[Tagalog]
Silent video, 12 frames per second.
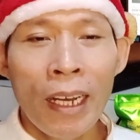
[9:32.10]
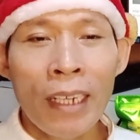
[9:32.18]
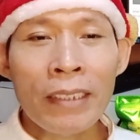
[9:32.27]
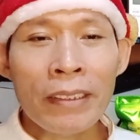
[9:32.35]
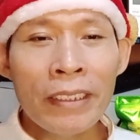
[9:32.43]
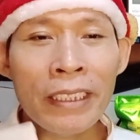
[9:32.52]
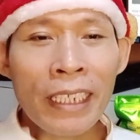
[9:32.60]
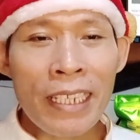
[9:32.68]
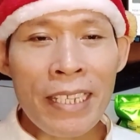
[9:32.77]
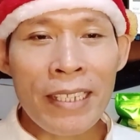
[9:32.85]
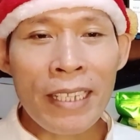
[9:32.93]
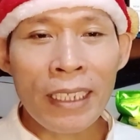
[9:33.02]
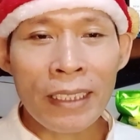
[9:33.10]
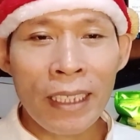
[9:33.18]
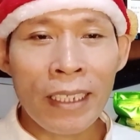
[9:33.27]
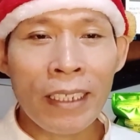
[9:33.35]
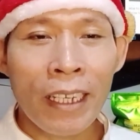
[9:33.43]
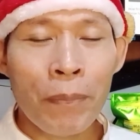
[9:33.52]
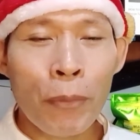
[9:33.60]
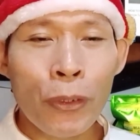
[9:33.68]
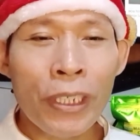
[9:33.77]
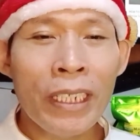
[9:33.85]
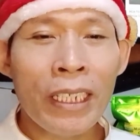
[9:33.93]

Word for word: ang third class natin ay pwede